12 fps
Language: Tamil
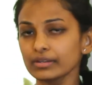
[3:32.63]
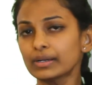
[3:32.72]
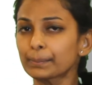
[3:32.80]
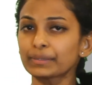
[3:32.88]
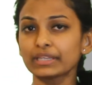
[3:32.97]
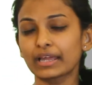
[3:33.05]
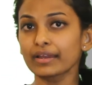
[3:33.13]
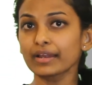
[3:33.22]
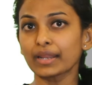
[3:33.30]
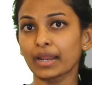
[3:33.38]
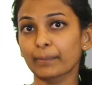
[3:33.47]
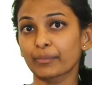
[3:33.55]
அப்படி தானேங்க
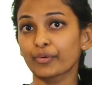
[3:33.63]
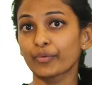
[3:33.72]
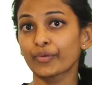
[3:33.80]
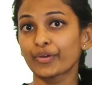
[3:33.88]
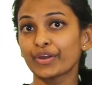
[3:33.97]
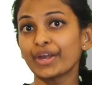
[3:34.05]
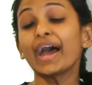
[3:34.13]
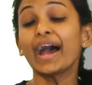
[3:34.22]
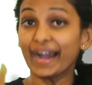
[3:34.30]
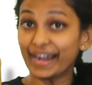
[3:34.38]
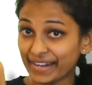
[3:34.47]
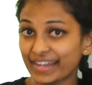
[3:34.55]
நினைப்போம்
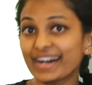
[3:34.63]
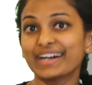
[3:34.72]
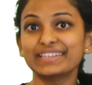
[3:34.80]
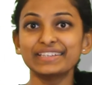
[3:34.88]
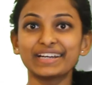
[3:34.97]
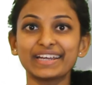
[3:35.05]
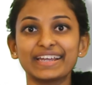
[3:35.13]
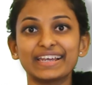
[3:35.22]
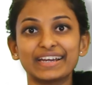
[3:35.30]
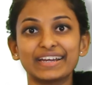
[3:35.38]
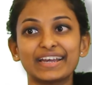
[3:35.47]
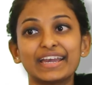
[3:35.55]
ஆனால் அதுதான் இல்லை